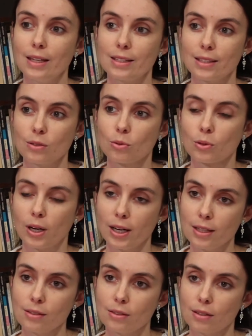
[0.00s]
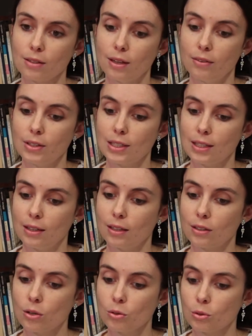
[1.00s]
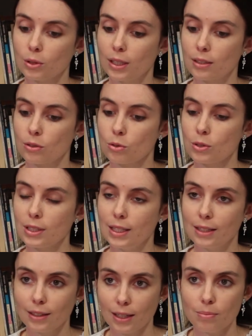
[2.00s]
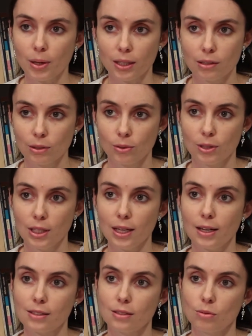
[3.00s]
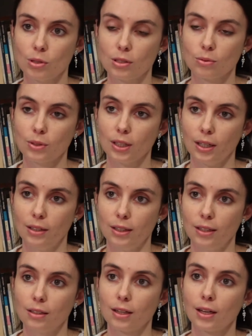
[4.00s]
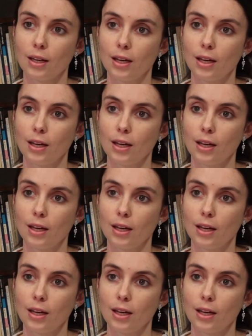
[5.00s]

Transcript: c'est qu'on reste avec cet accord sur quelque chose qui est très particulier à la situation iranienne.